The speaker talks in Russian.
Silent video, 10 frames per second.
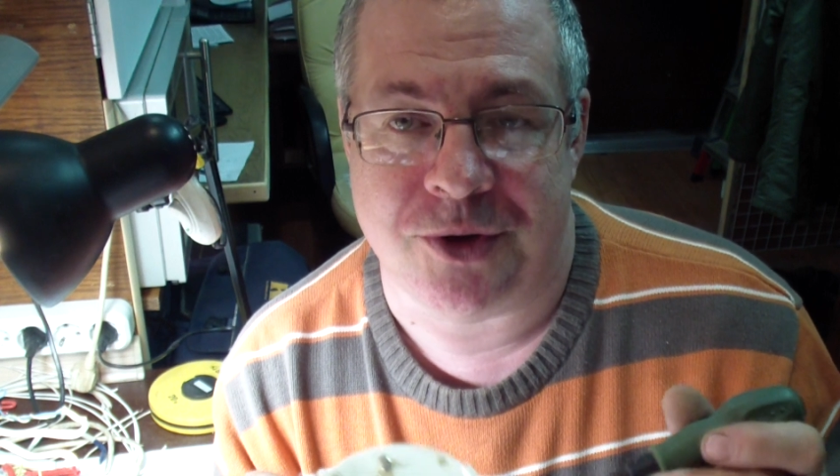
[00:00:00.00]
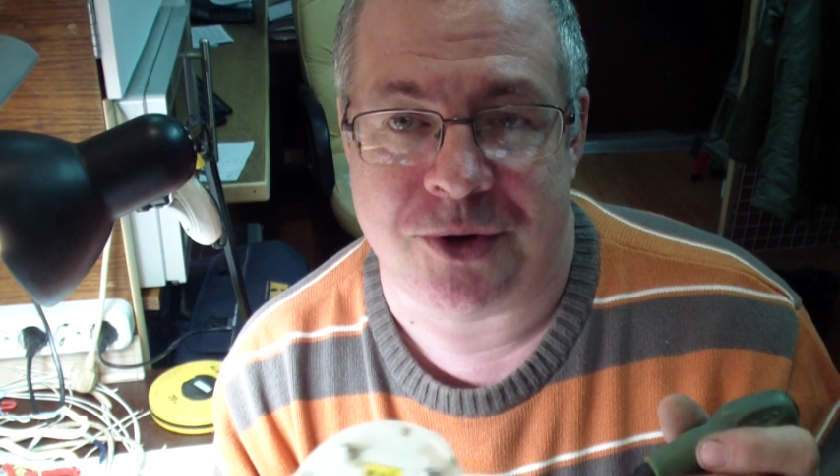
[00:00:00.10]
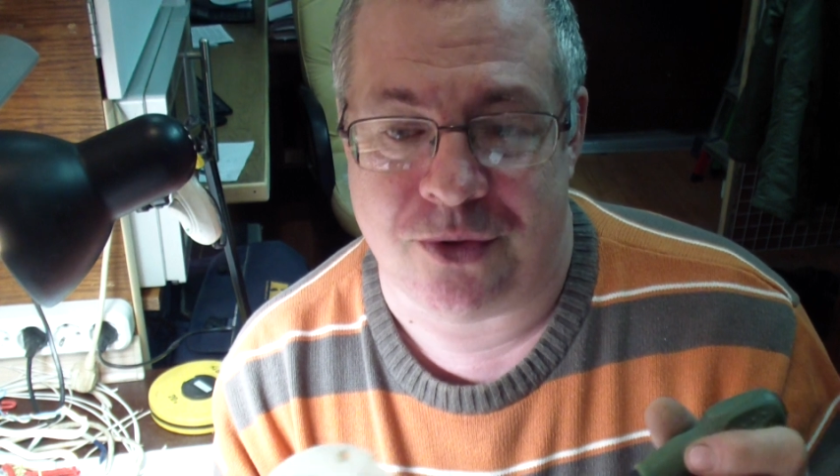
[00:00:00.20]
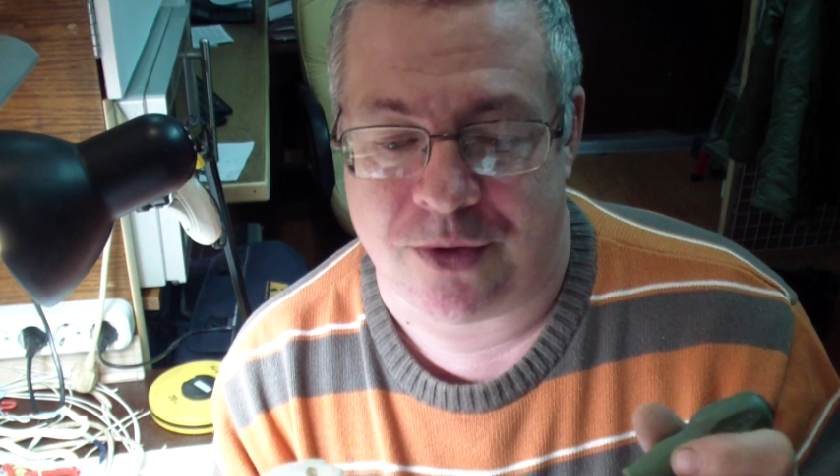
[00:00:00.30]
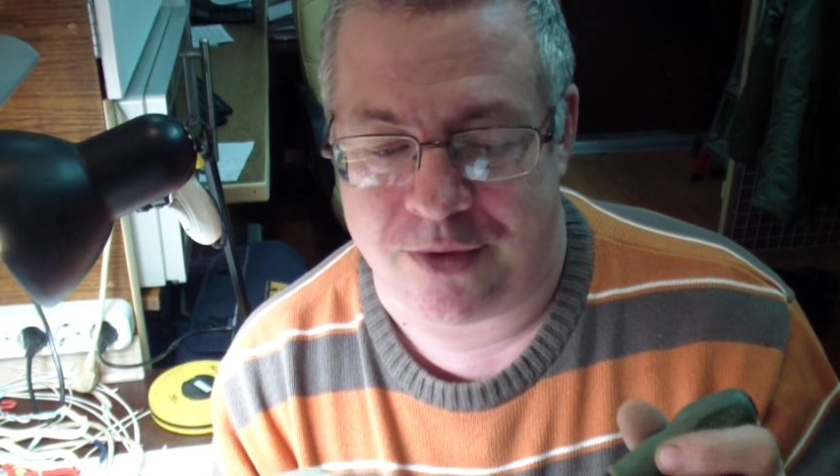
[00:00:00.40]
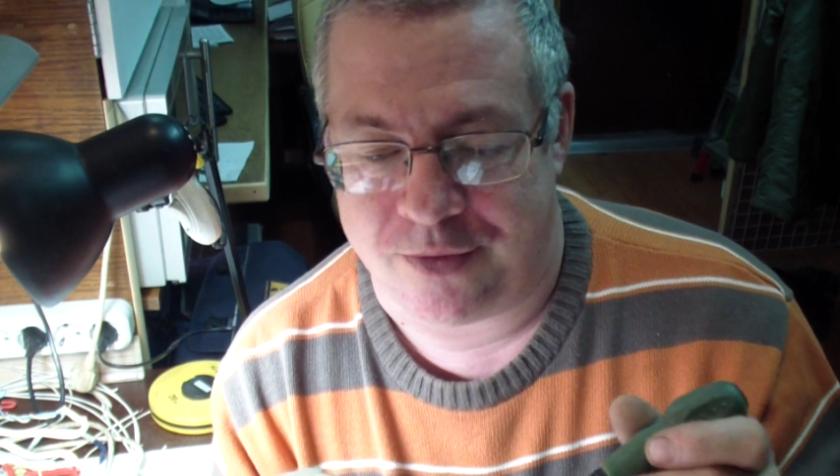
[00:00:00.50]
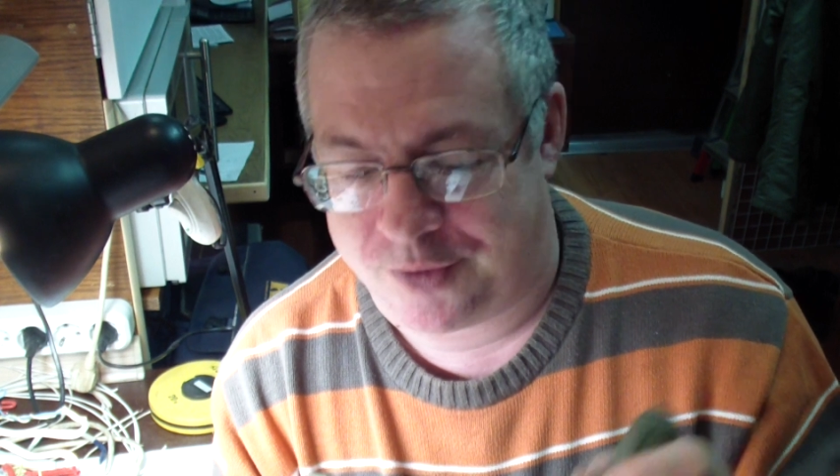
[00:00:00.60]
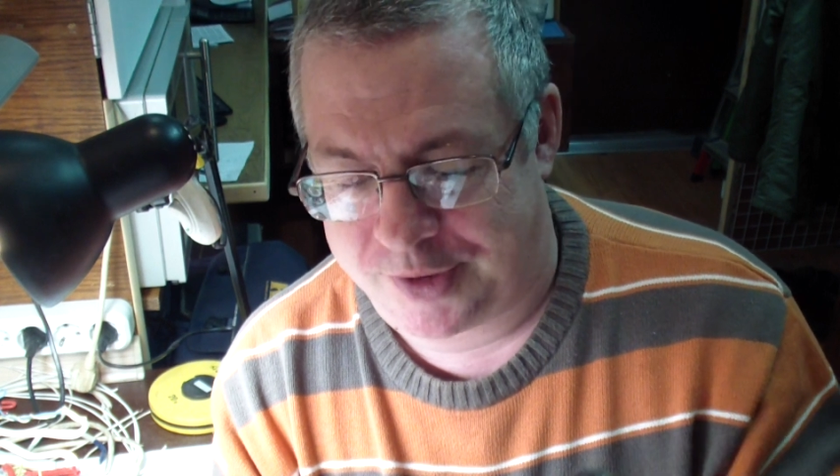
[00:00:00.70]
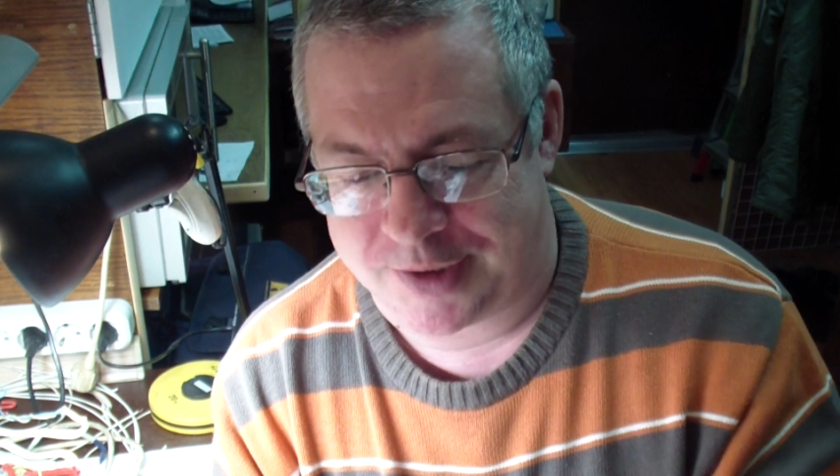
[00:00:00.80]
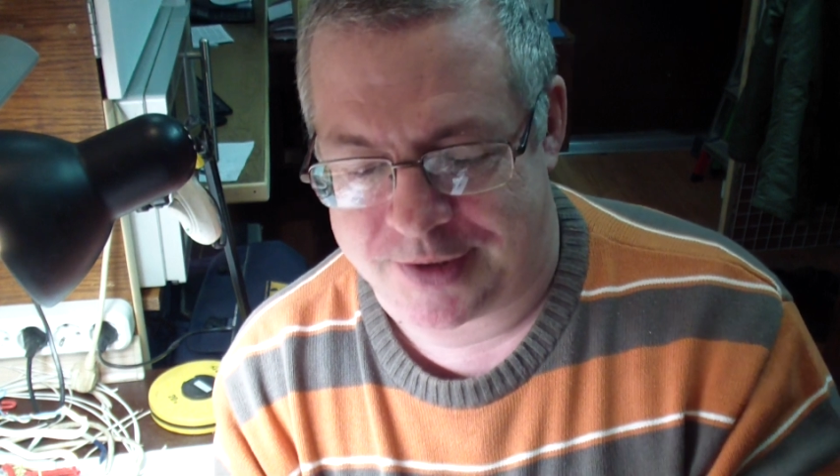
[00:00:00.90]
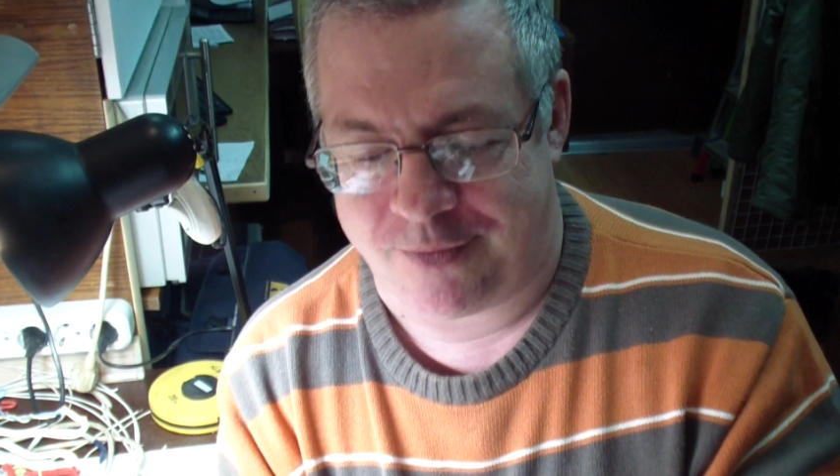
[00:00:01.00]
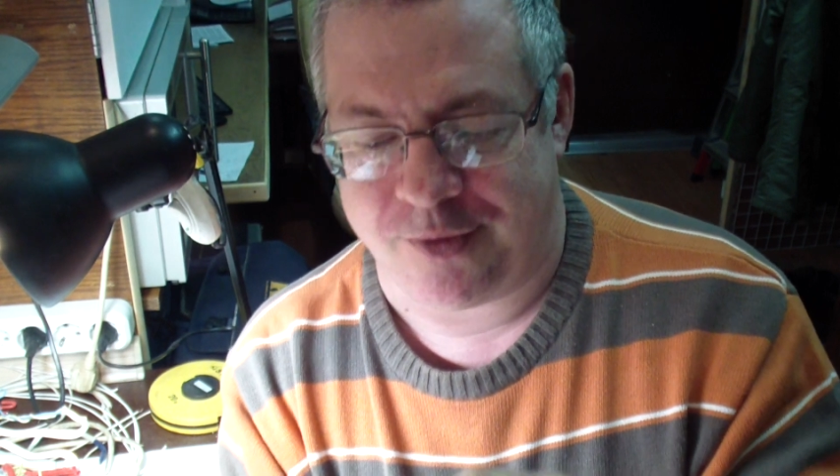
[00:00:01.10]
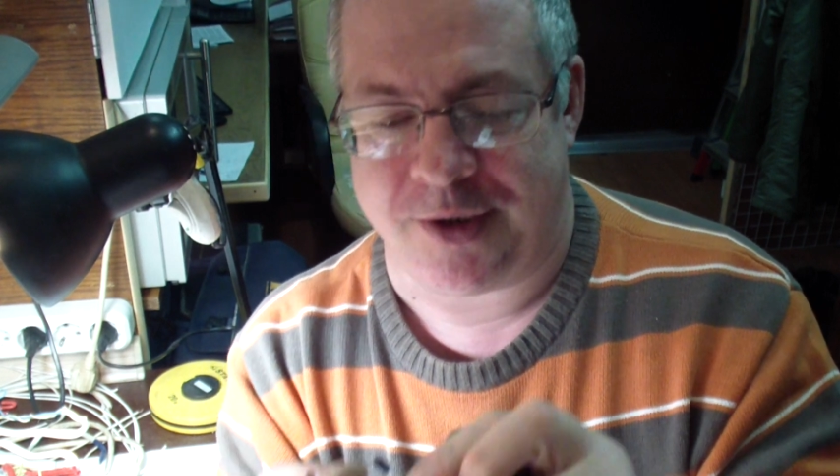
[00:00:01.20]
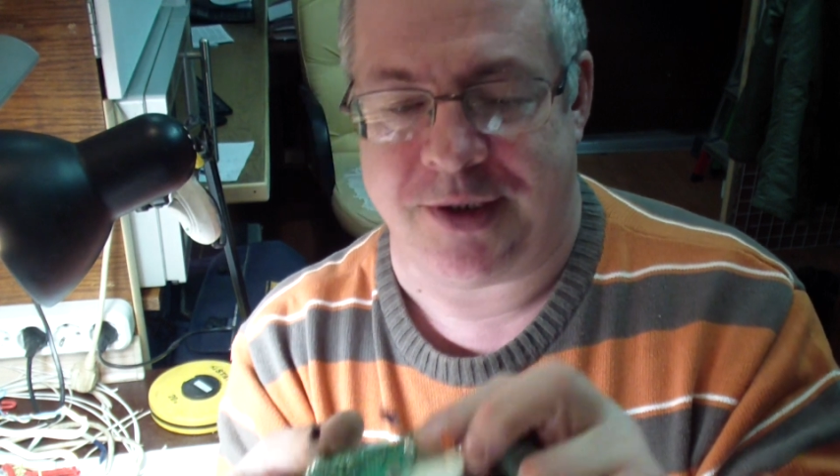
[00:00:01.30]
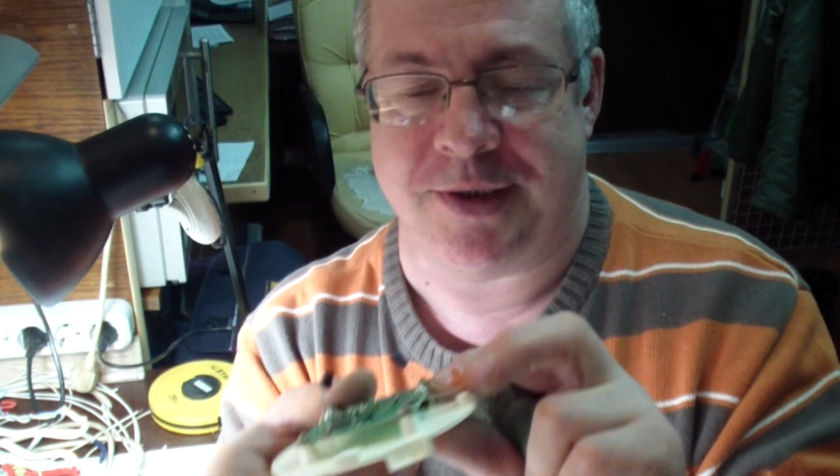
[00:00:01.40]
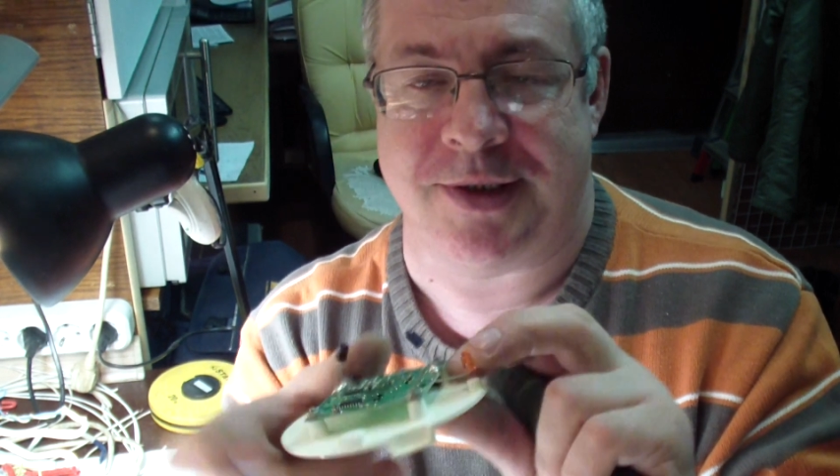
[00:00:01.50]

что вот если вот эти